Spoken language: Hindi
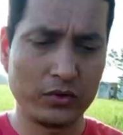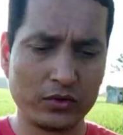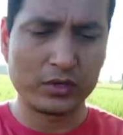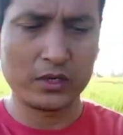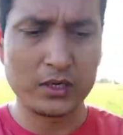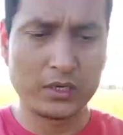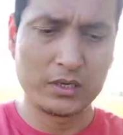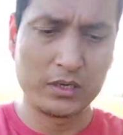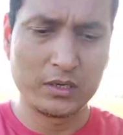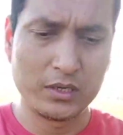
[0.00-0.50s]
और
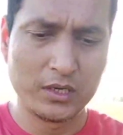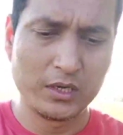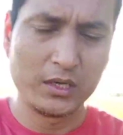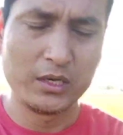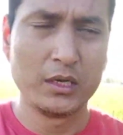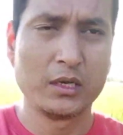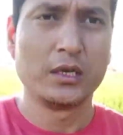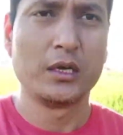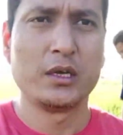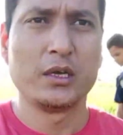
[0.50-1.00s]

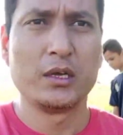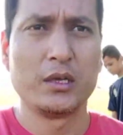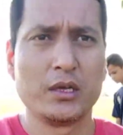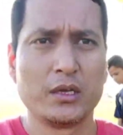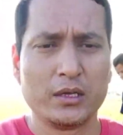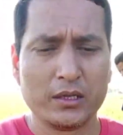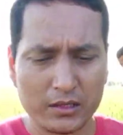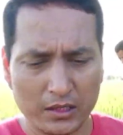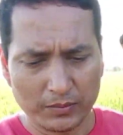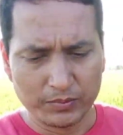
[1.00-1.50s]

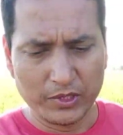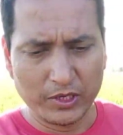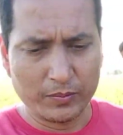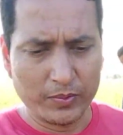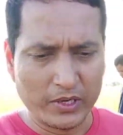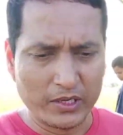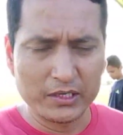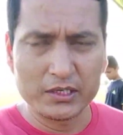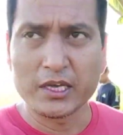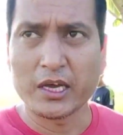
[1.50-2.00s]
तब तक
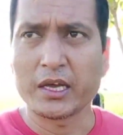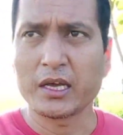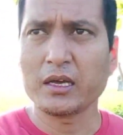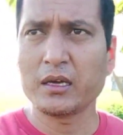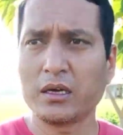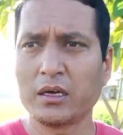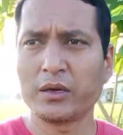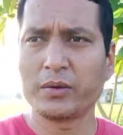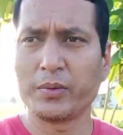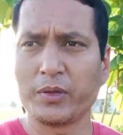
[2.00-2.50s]
पकी जाएगा
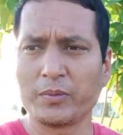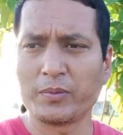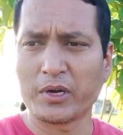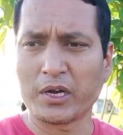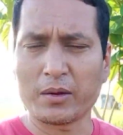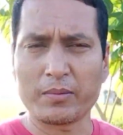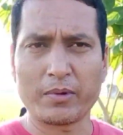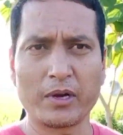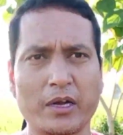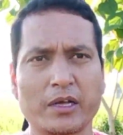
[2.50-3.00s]
फिर
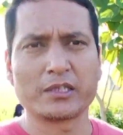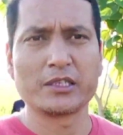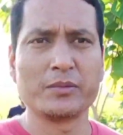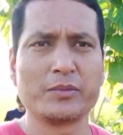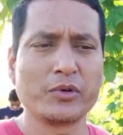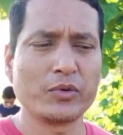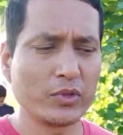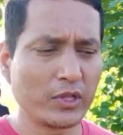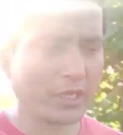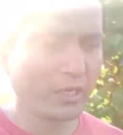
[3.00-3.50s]
फटाफट
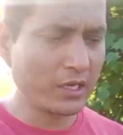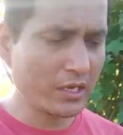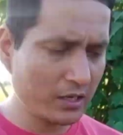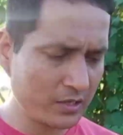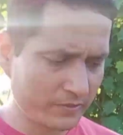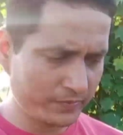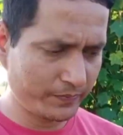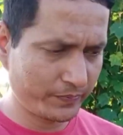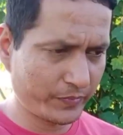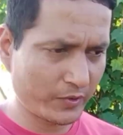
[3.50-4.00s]
लक्ष्मी को देकर
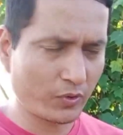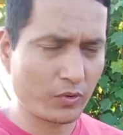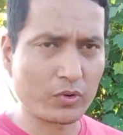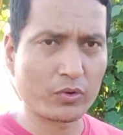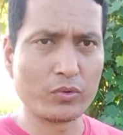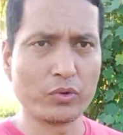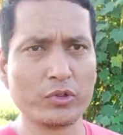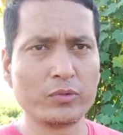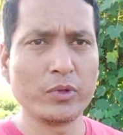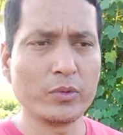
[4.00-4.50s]
और
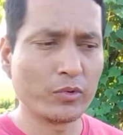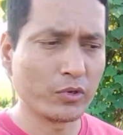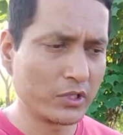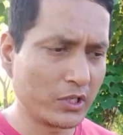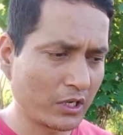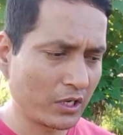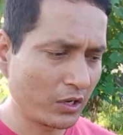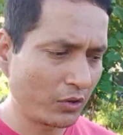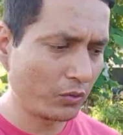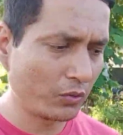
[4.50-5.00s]
ख़ुद भी भोजन कर